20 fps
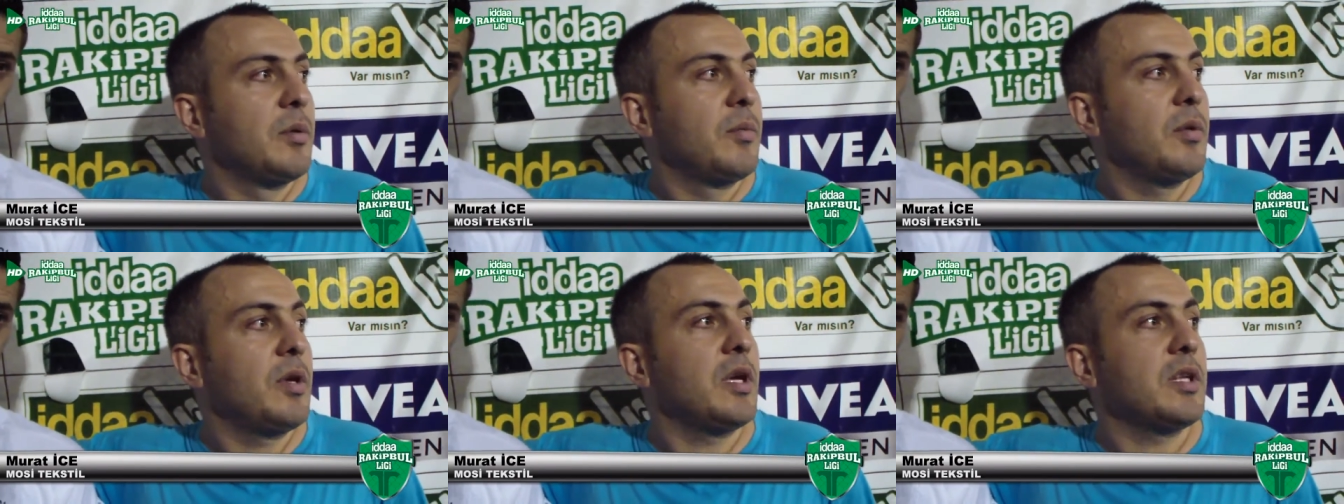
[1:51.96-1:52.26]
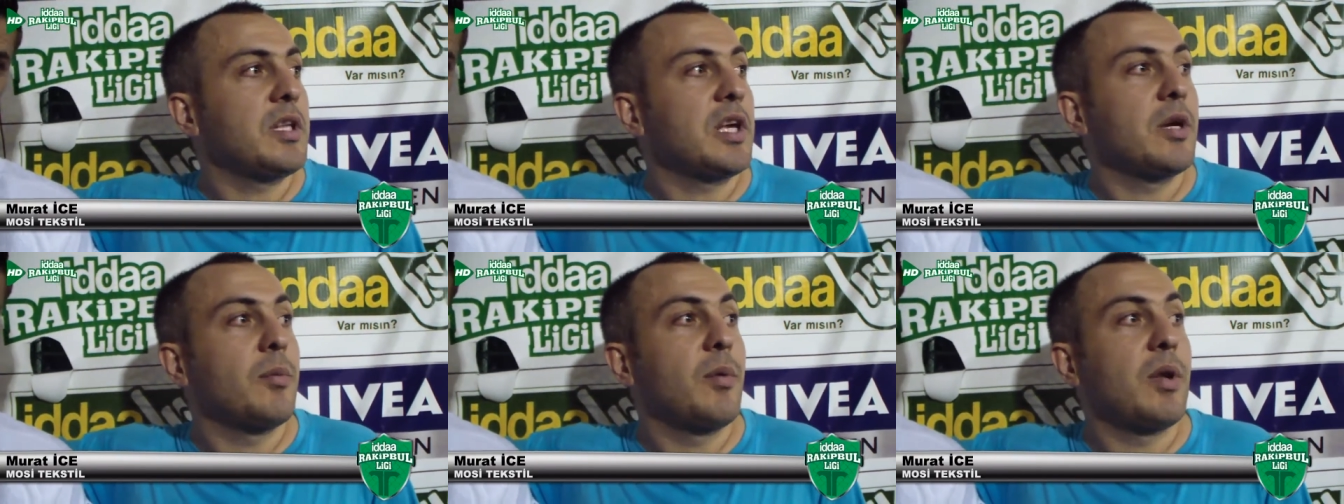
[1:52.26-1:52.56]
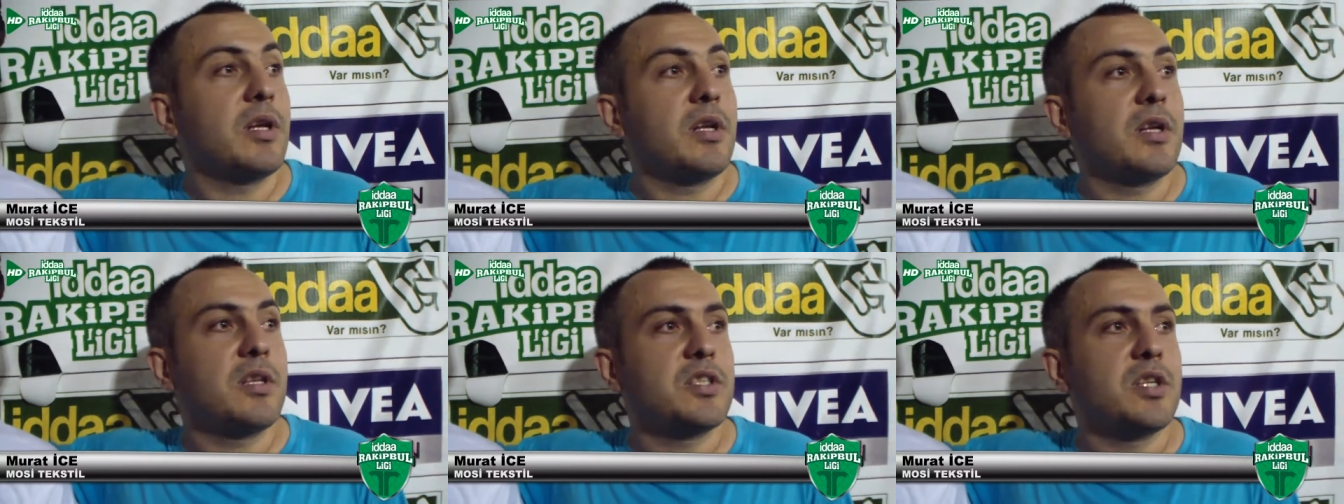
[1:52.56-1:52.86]
gibi takım
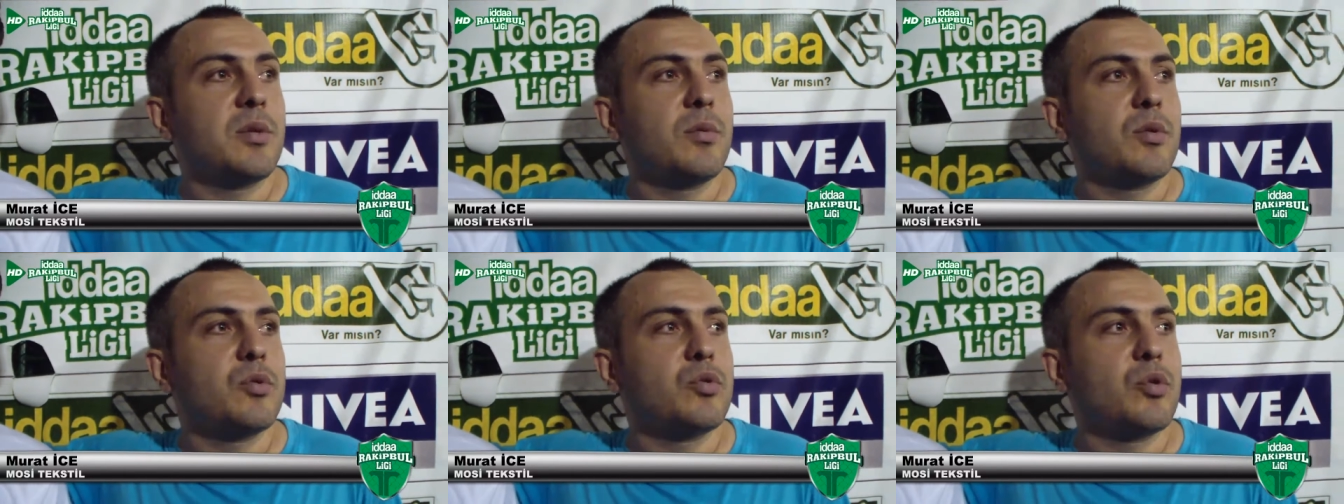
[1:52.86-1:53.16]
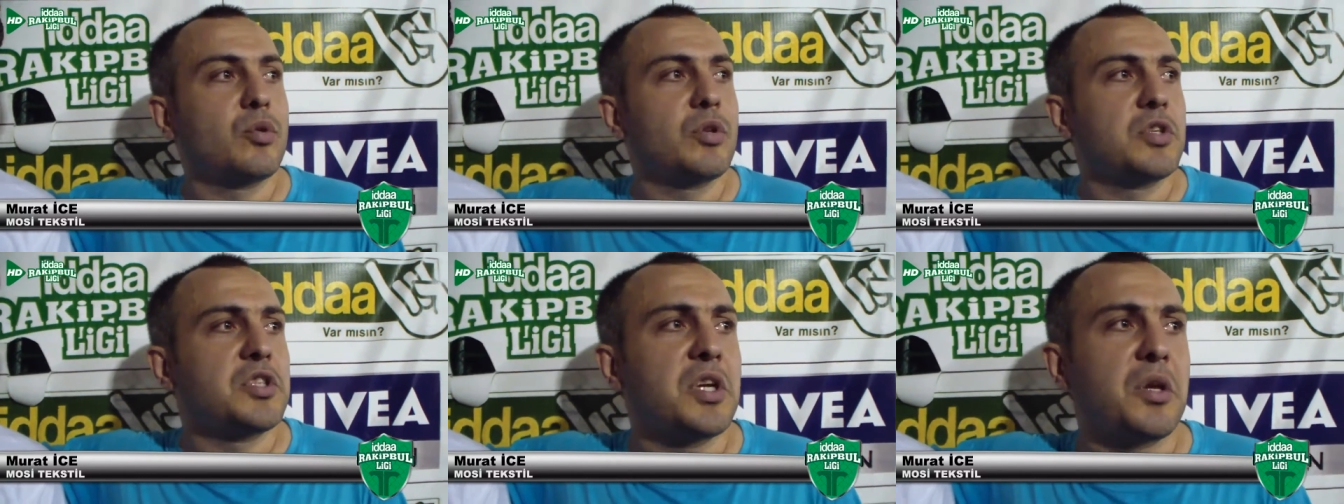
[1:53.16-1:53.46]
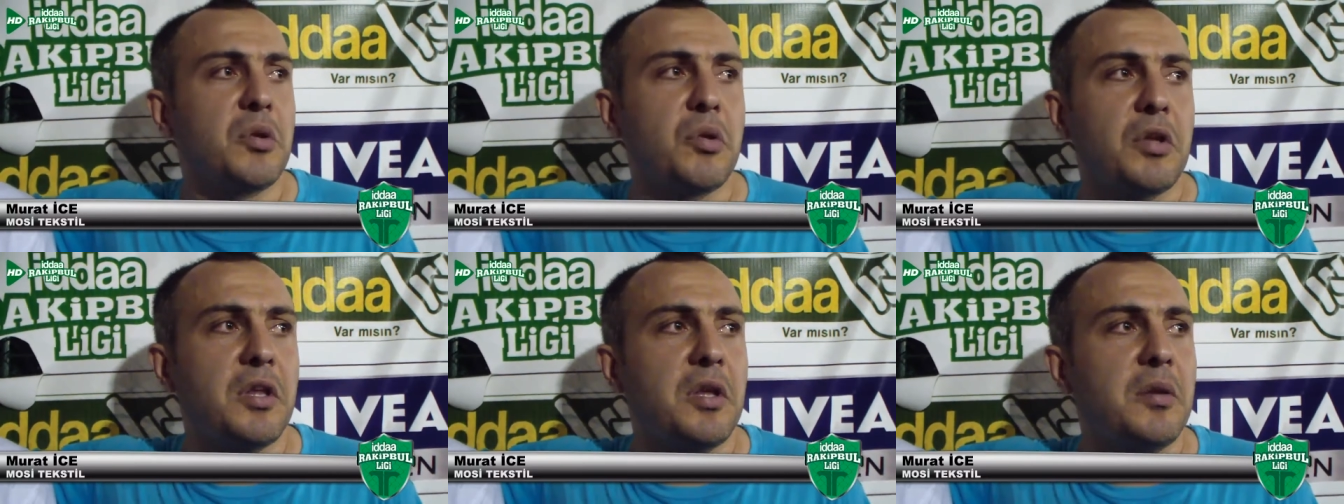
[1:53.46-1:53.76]
arkadaşlarıma da çok
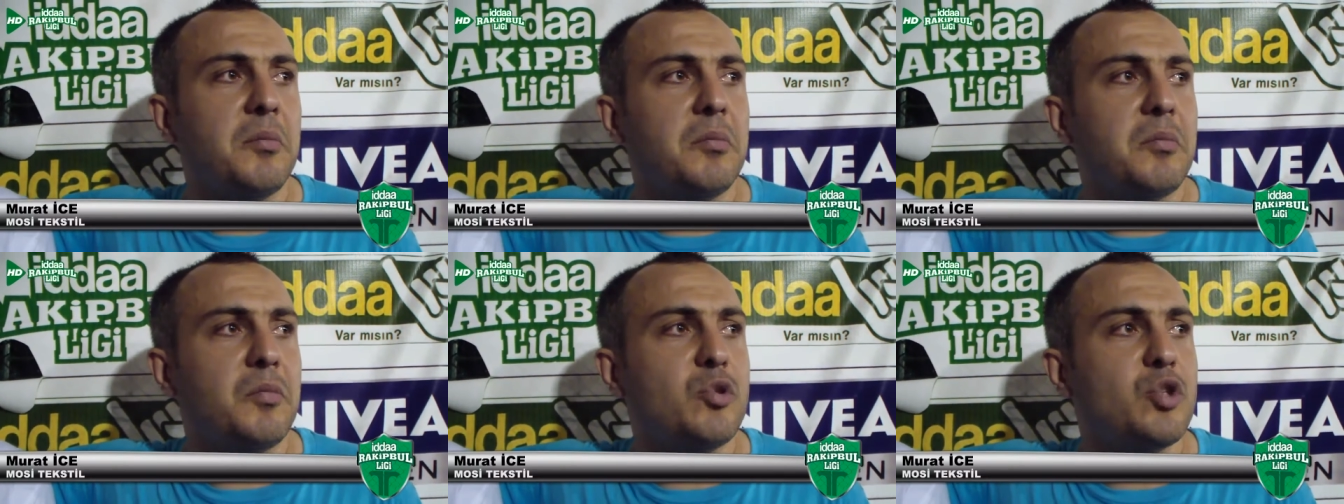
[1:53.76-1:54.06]
teşekkür ederim.